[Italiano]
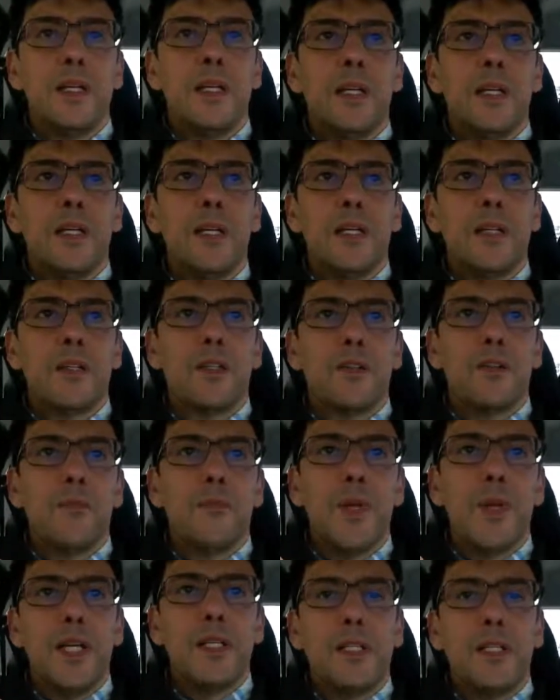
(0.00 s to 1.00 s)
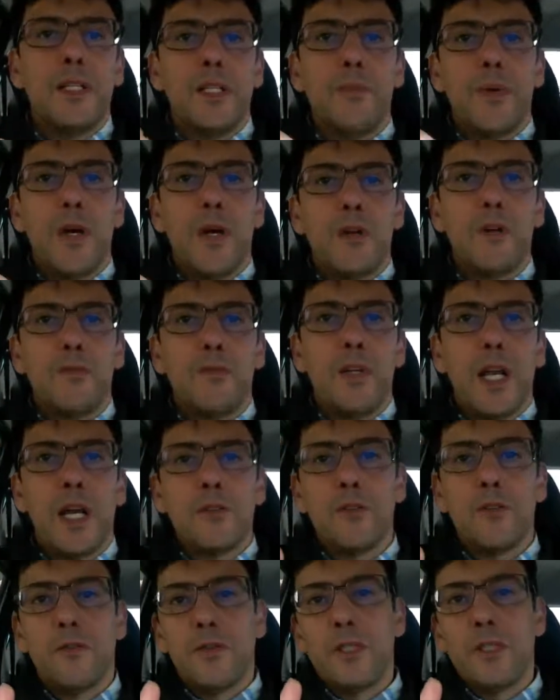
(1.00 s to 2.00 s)
eh, completi di Paolo
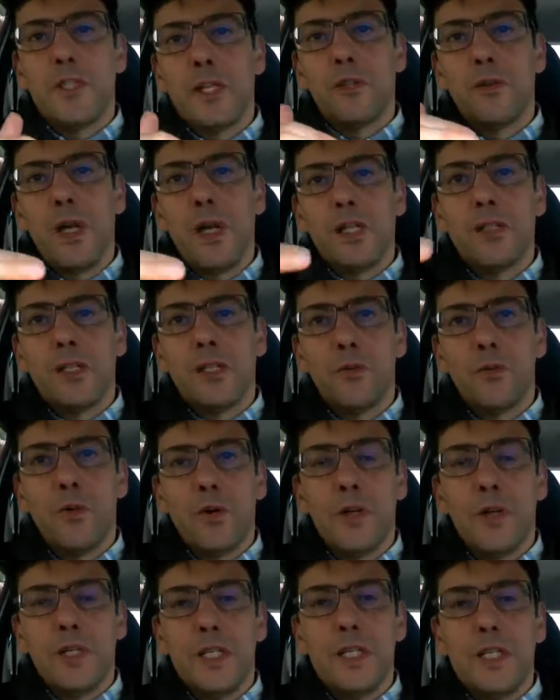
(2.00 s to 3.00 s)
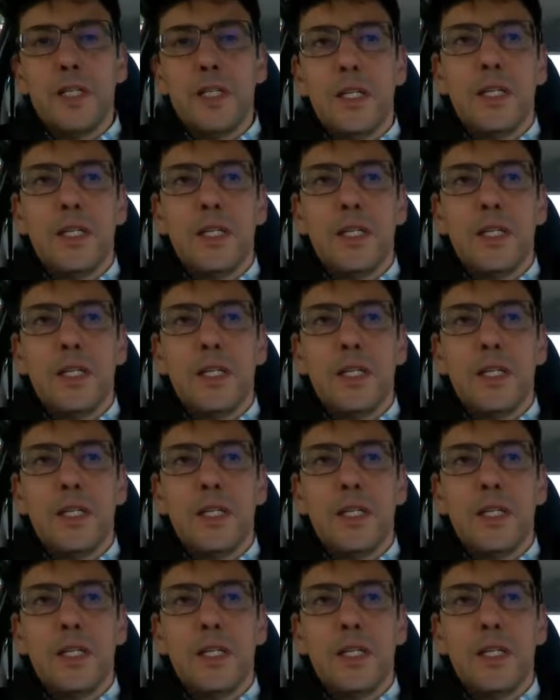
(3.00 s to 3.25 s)
Villaggio facendo altri ruoli,